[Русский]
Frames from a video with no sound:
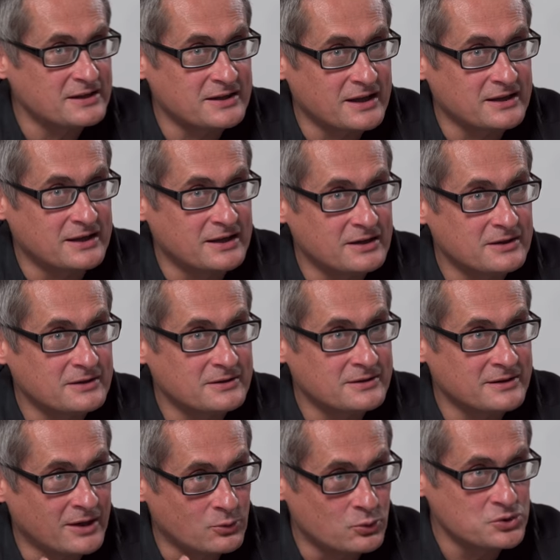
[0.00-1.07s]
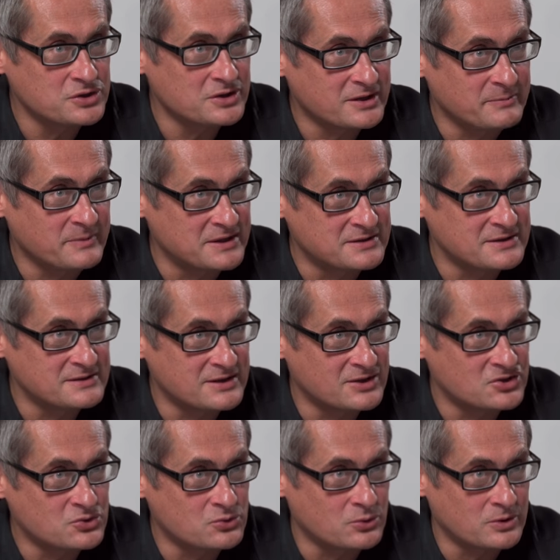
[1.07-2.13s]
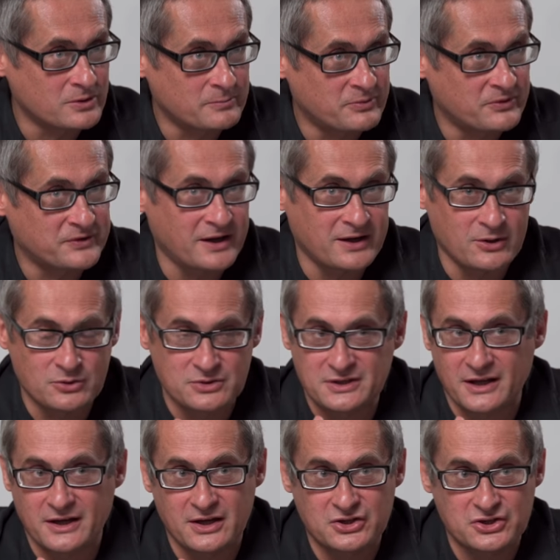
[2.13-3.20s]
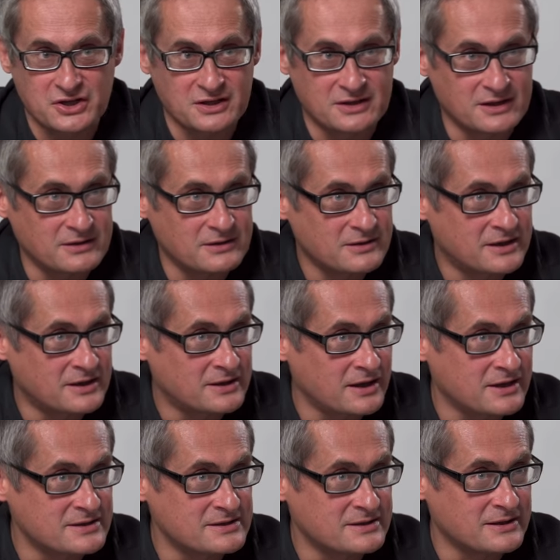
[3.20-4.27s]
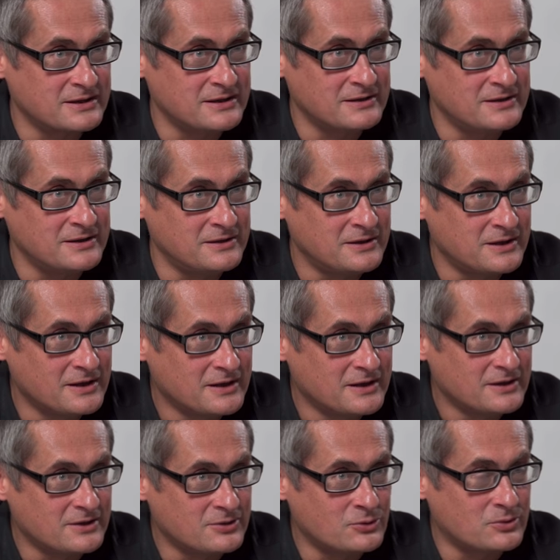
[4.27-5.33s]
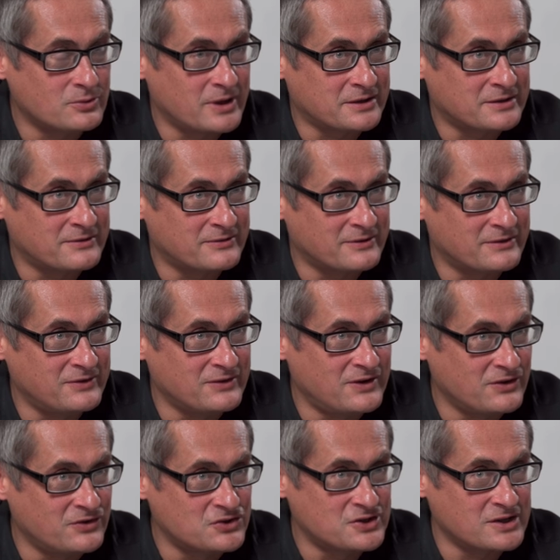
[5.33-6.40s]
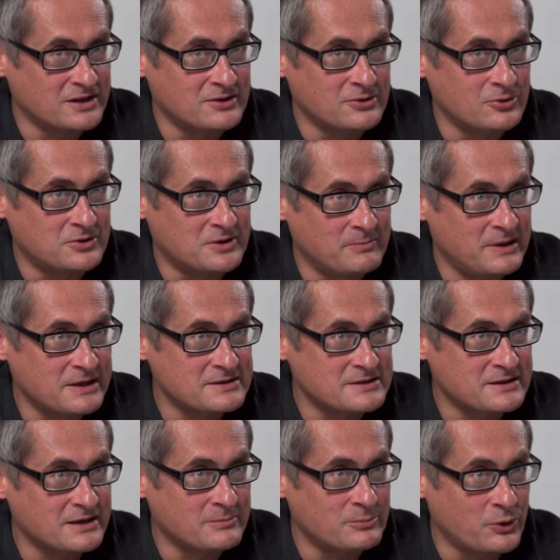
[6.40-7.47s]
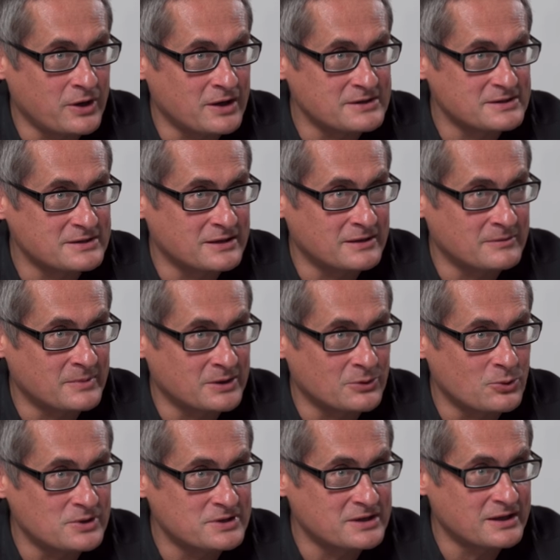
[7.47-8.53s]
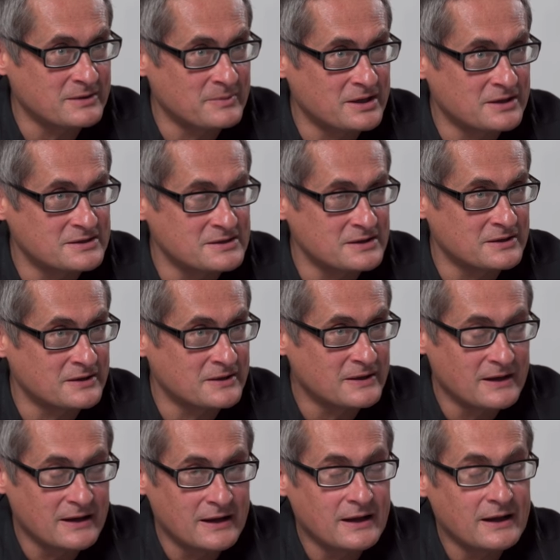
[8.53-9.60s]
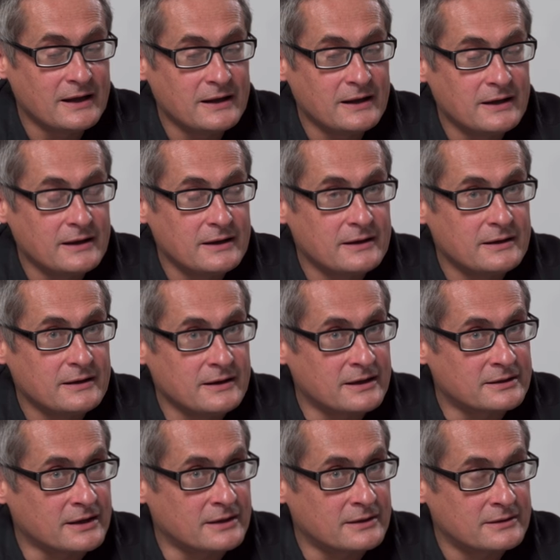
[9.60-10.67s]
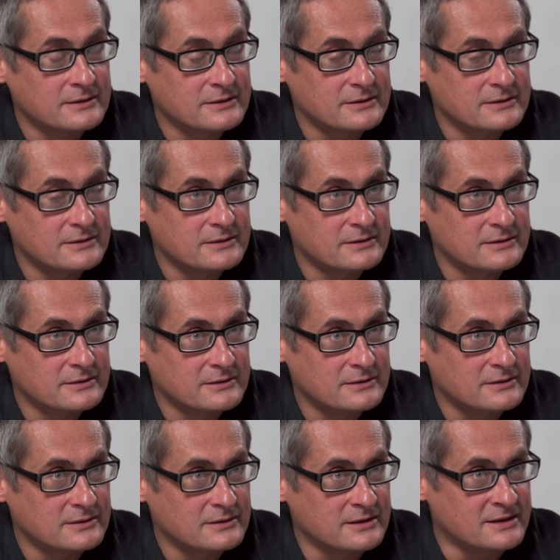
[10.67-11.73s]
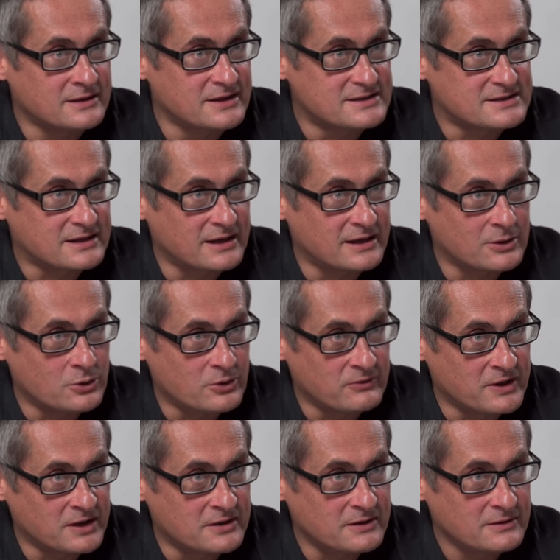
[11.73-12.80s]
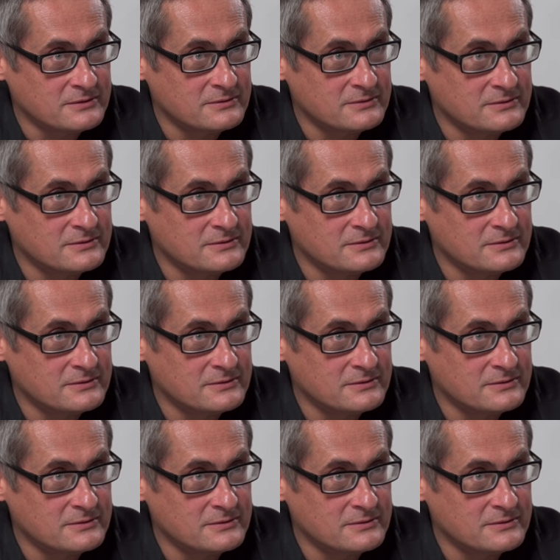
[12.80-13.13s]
таких научных медицинских школ. Повторяю, старейшая это китайская и ну, от, ответившаяся от нее тибетская, бурятская, монгольская медицины. Это индийская аюрведа,